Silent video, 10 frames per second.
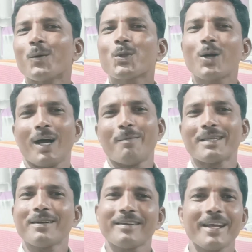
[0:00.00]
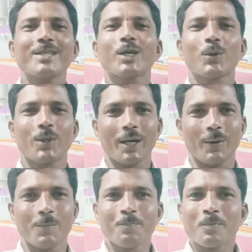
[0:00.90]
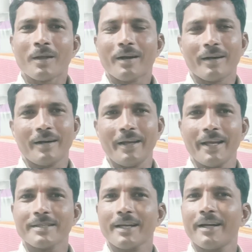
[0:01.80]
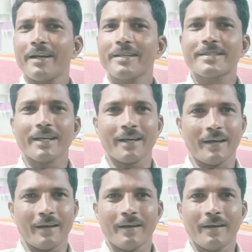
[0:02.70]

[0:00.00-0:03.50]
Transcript: ఉద్యోగాలు మాత్రం టీచర్ ఉద్యోగాలు డిఎస్సి అంటే డిస్టిక్